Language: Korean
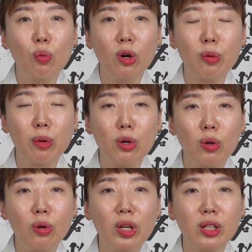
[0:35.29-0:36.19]

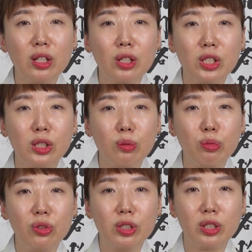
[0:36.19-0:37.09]
월별로 해당되시는
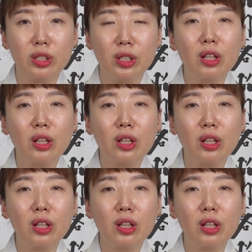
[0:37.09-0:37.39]
분들을